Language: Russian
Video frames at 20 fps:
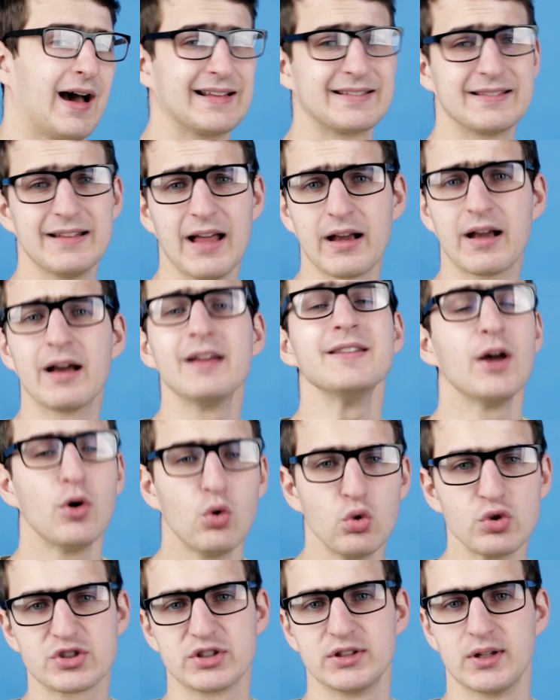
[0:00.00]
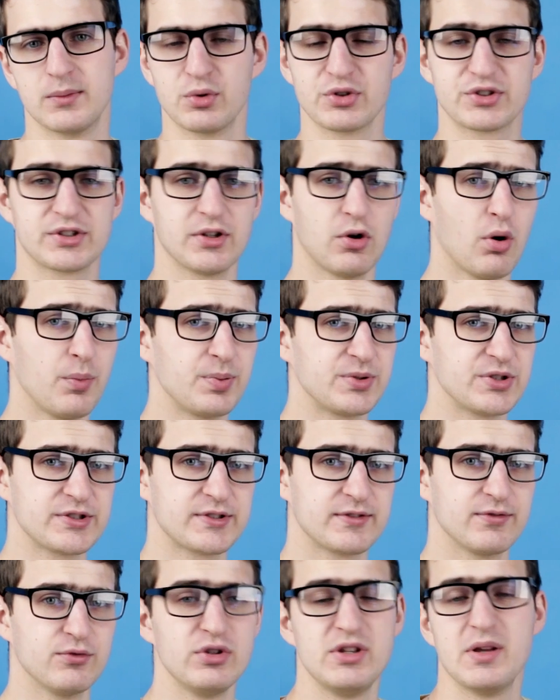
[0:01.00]
Однако научному
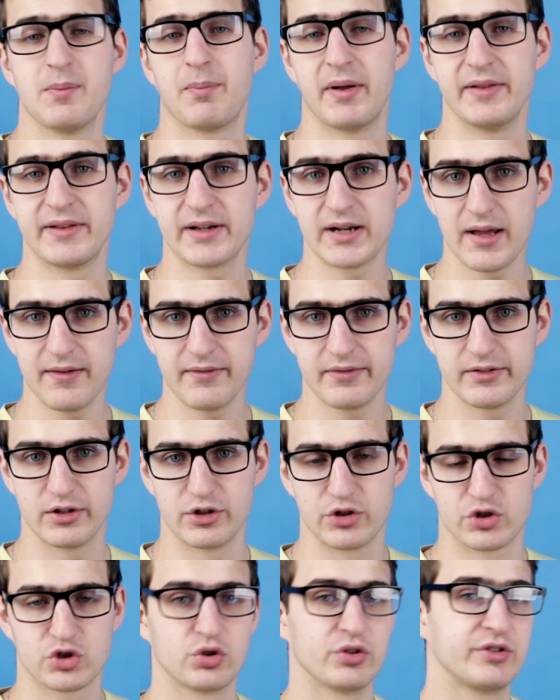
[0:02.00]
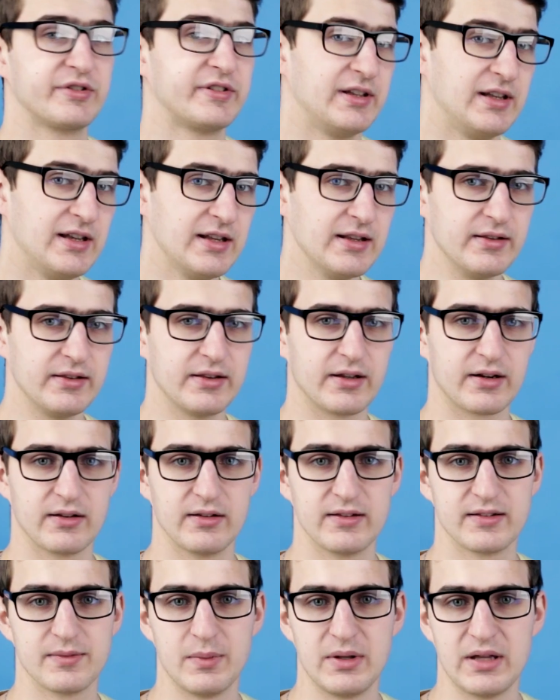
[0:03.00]
сообществу не понравилось, что цилиндр
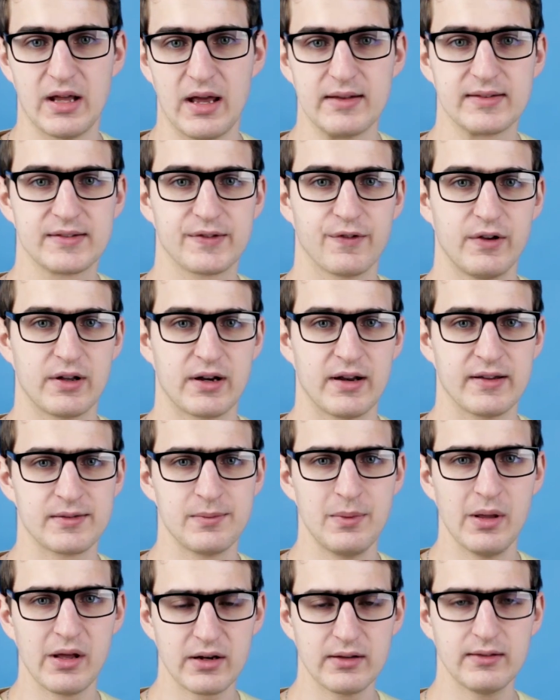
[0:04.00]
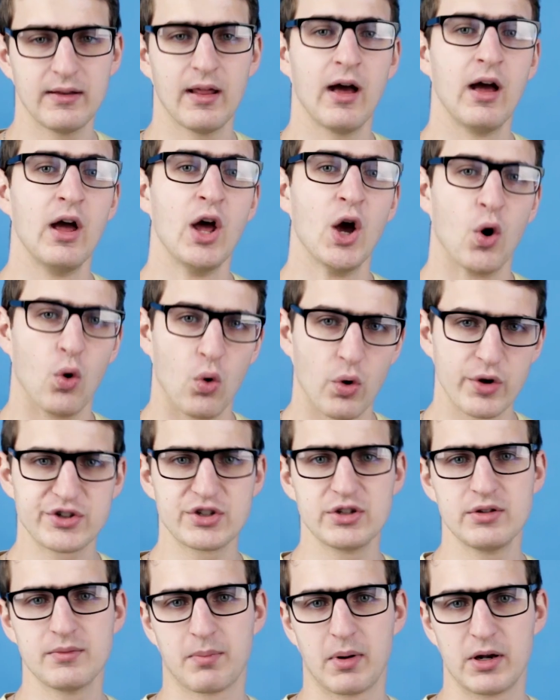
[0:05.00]
изменяет свои размеры на
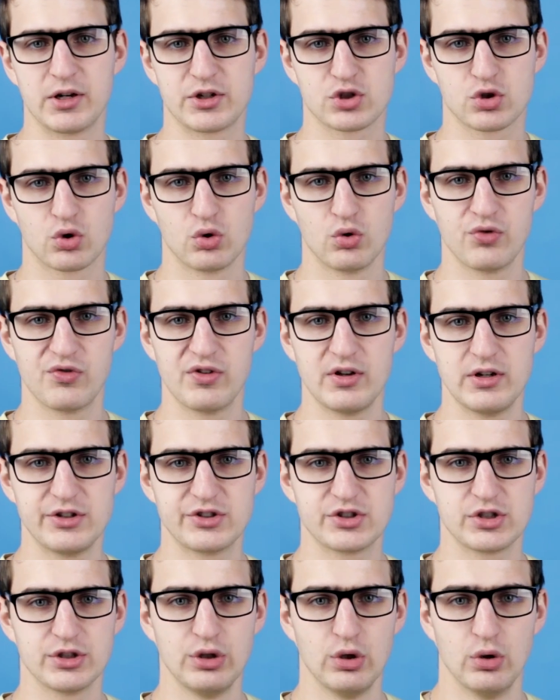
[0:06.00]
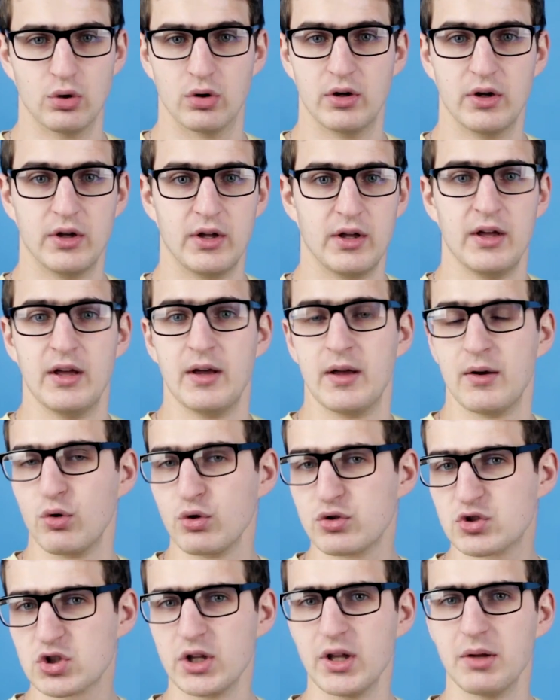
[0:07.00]
очень большую величину –
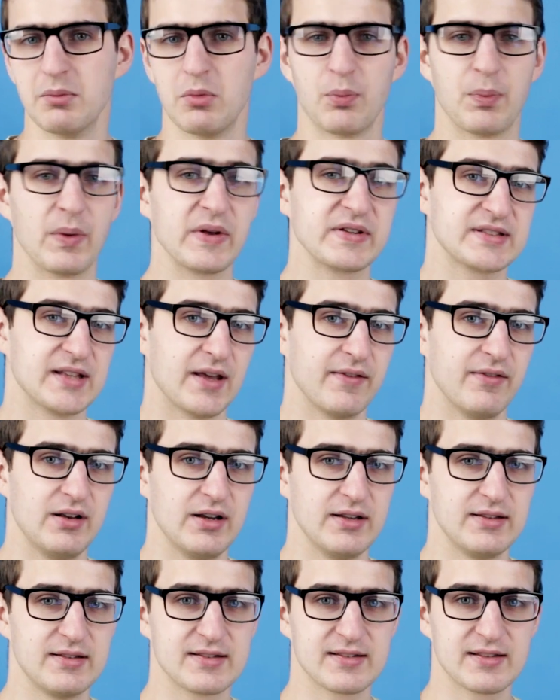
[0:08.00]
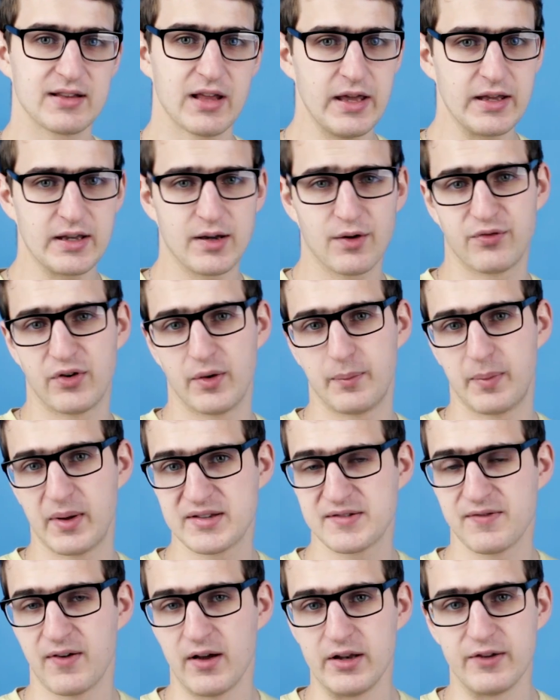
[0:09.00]
Ученому поставили дизлайков,
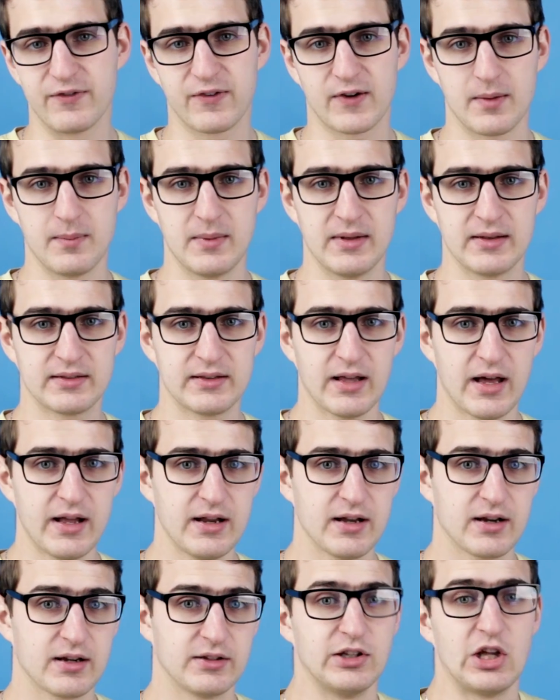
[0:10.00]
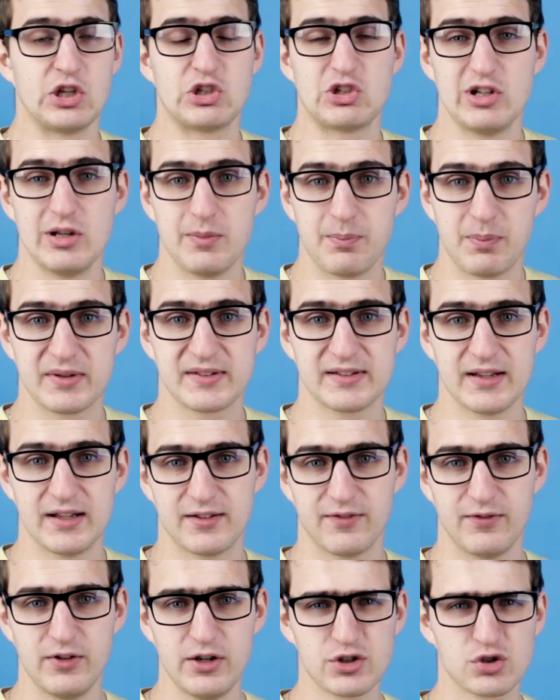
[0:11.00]
обозвали в комментариях, начали
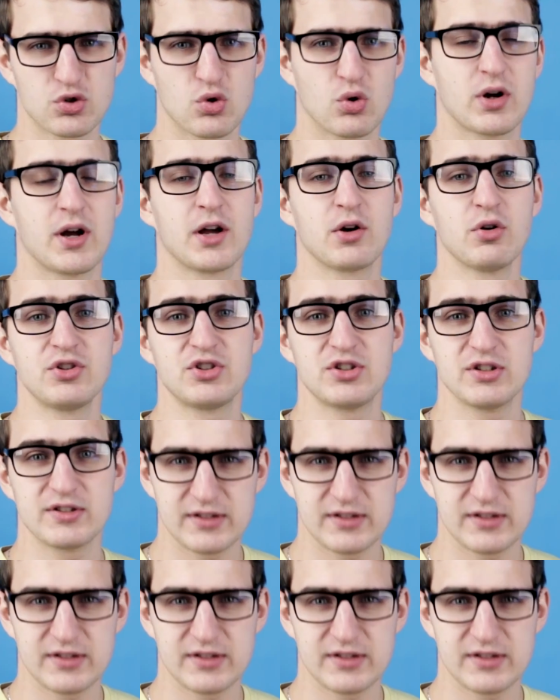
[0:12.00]
писать в личку, короче,